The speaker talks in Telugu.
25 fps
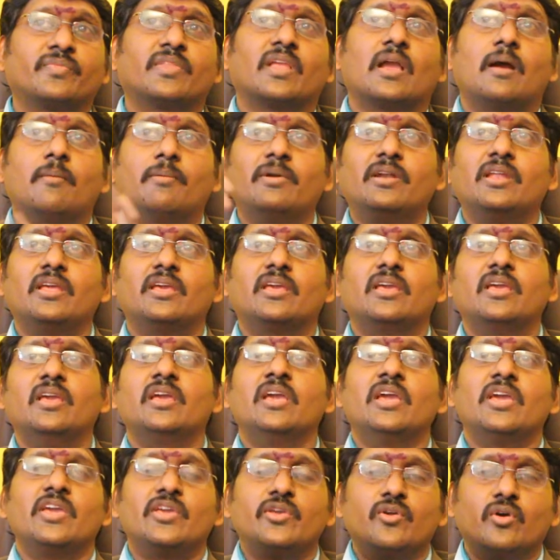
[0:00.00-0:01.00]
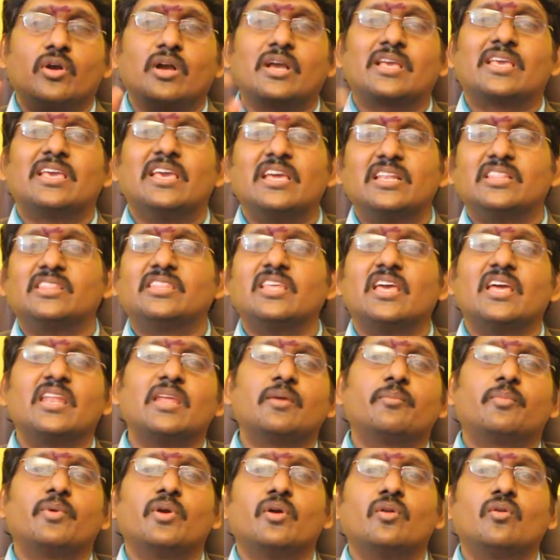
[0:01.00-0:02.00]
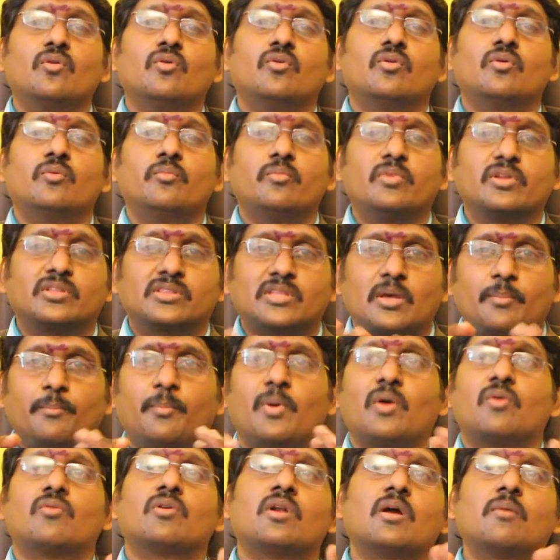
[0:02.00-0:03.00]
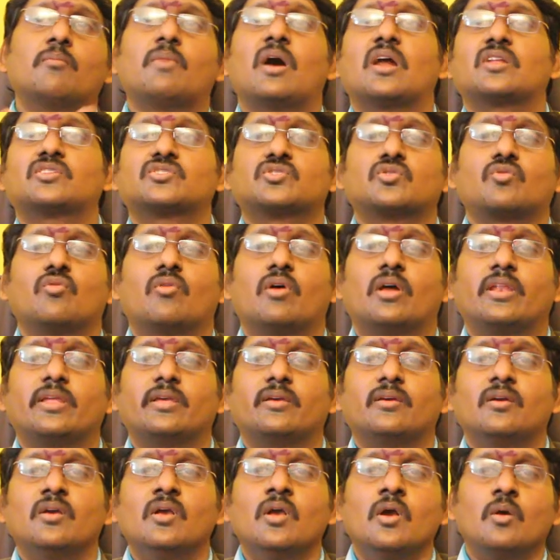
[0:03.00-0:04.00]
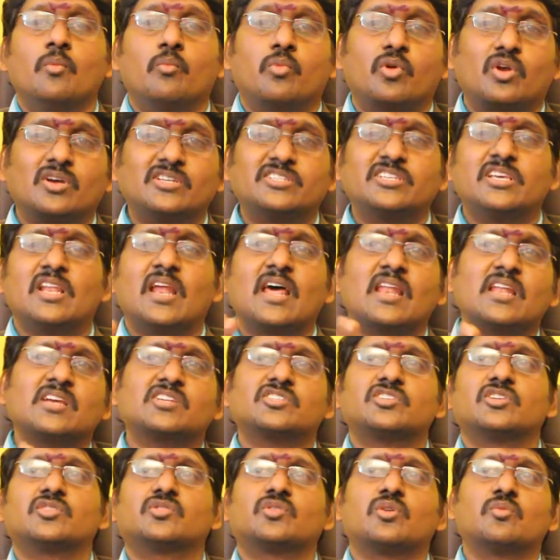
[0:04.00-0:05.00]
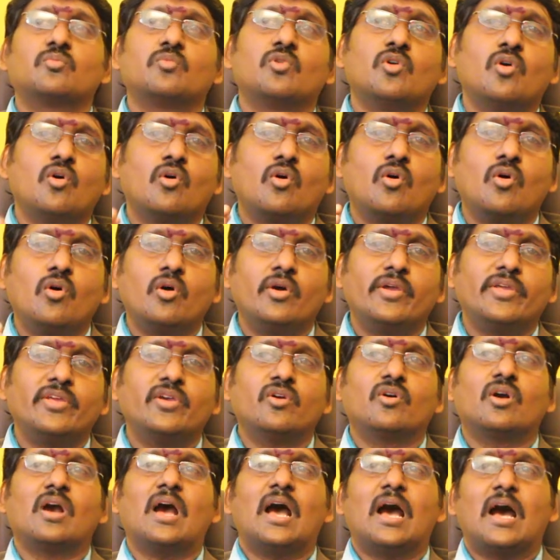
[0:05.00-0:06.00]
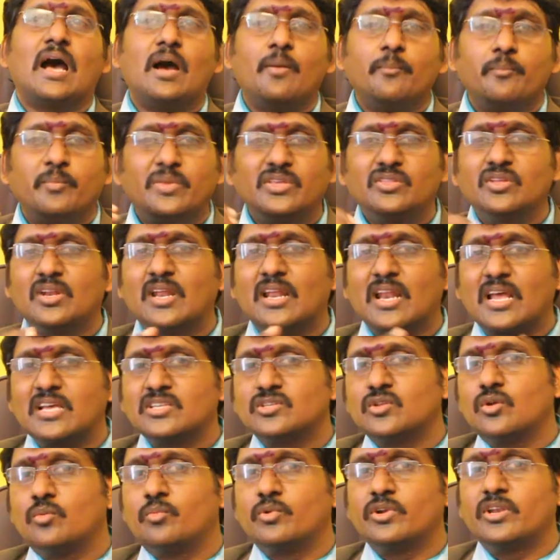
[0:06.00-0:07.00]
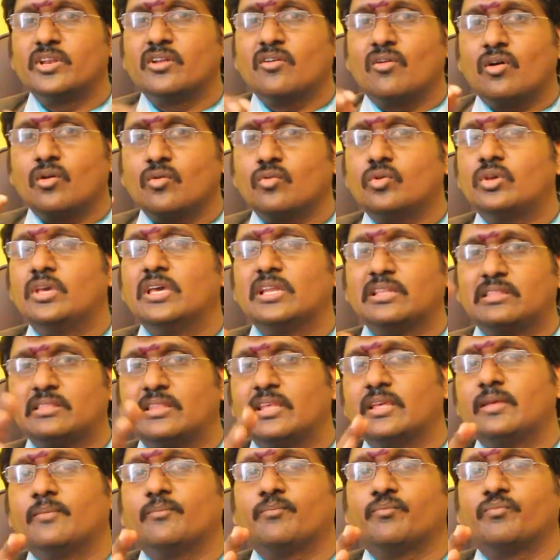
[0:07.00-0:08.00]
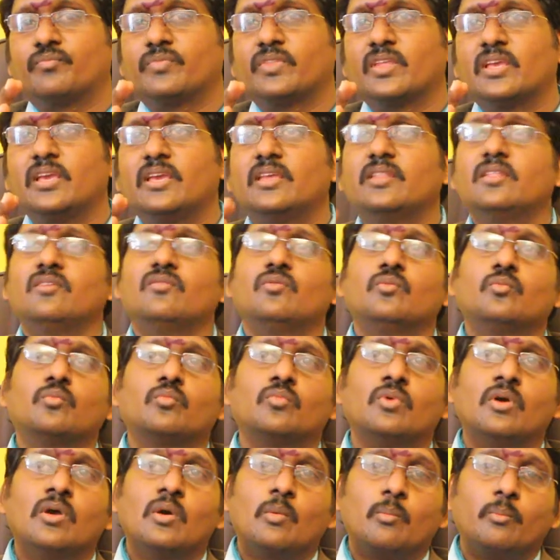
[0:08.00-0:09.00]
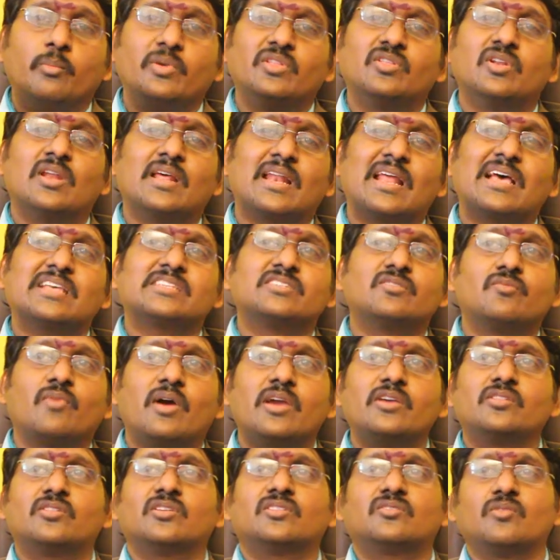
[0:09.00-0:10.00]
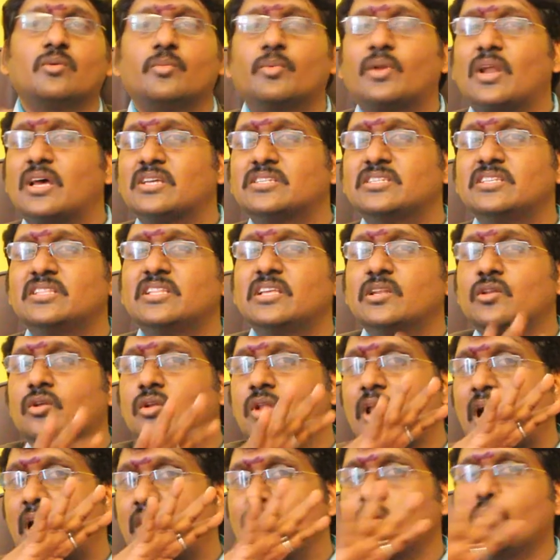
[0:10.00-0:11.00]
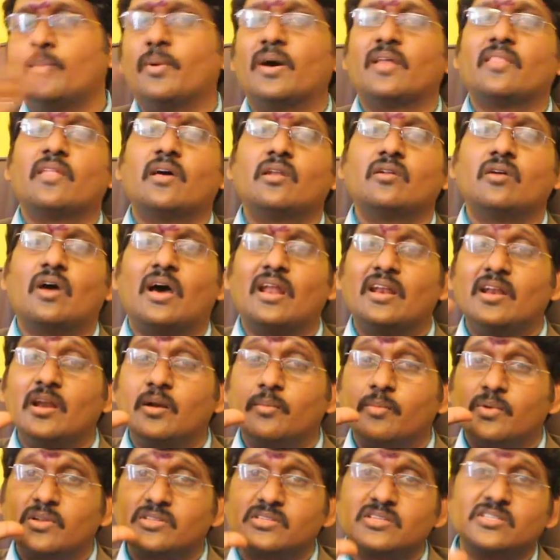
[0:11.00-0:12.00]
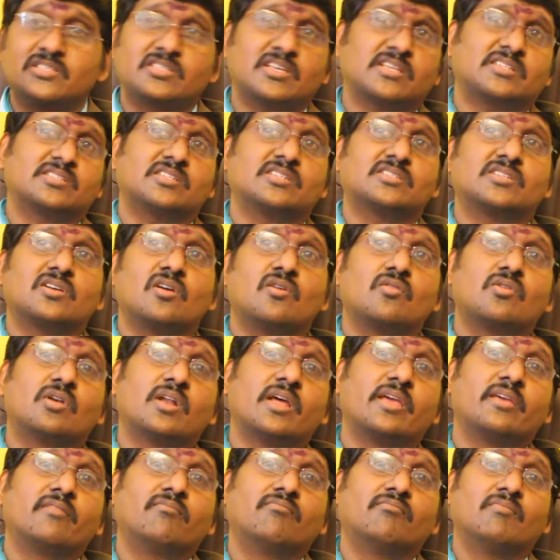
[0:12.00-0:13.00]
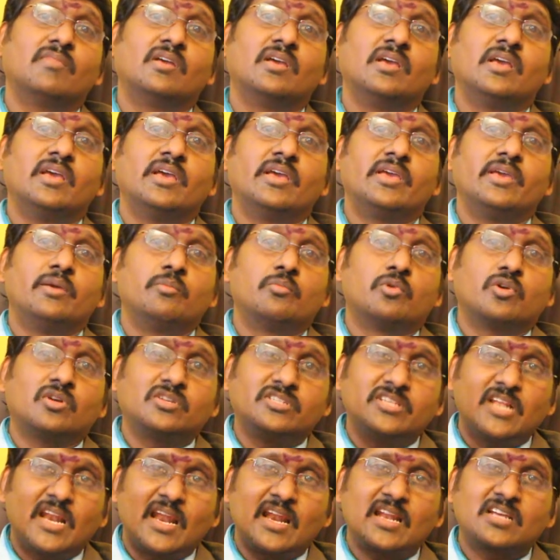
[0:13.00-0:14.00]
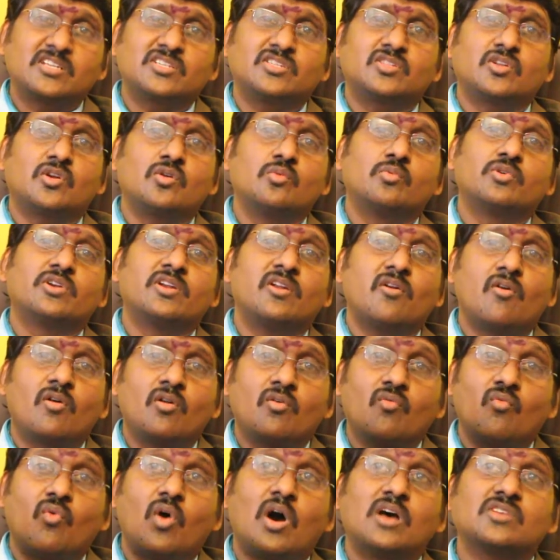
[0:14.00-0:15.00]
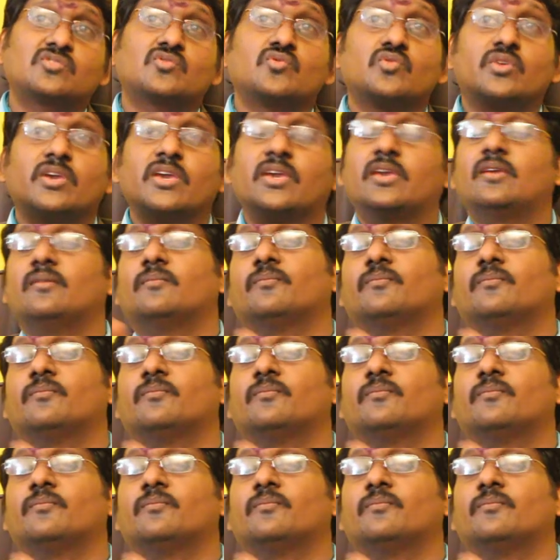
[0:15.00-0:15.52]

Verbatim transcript: కాబట్టి ఈ యొక్క కీర్తి అనే పేరు మీరు తప్పకుండా మార్చుకోవాలి మృగశిర నక్షత్రంలో ఈ యొక్క మిథున రాశిలో పుట్టినవారు కీర్తి ఇది మిథున రాశి వాయుతత్వపు రాశి దీనిలో నాలుగు పాదాలు హండ్రెడ్ పర్సెంట్ సక్సెస్గా ఉంటాయి ఈ మృగశిర నక్షత్రంలో పుట్టినవారు వాసుకి